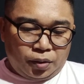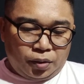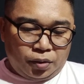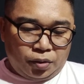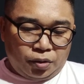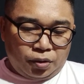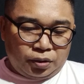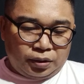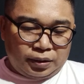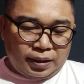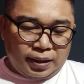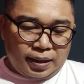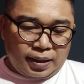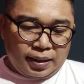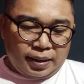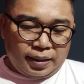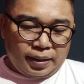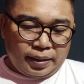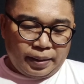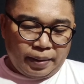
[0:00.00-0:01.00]

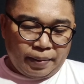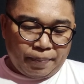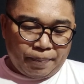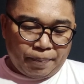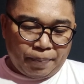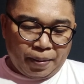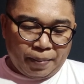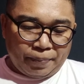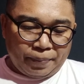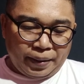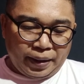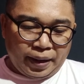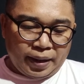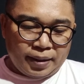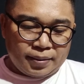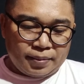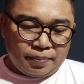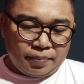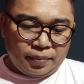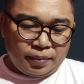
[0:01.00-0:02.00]
Nota Pump
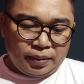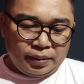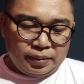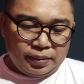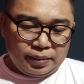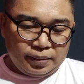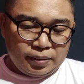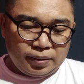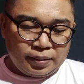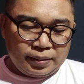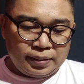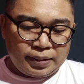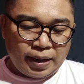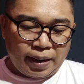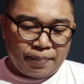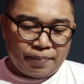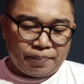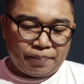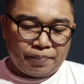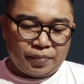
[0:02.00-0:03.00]
and
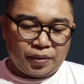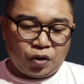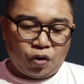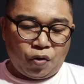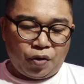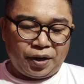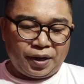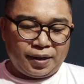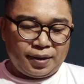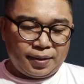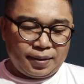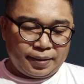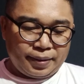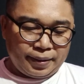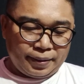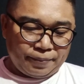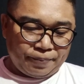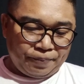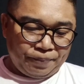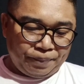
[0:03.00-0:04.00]
Dump Coin
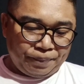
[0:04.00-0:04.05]
ya.